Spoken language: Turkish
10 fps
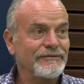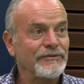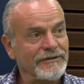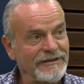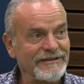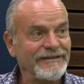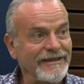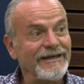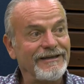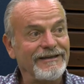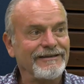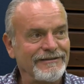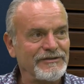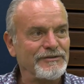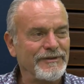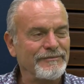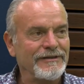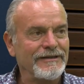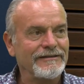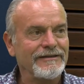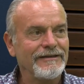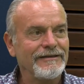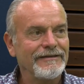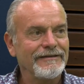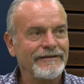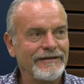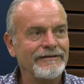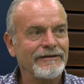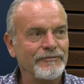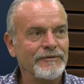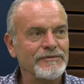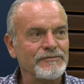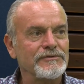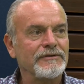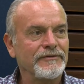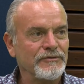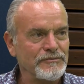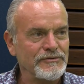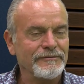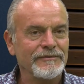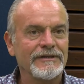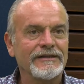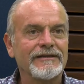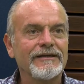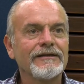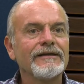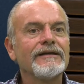Oradaki yerel arkadaşımla birlikte, yerel rehberimiz Mustafa evet. Gümüş'le birlikte.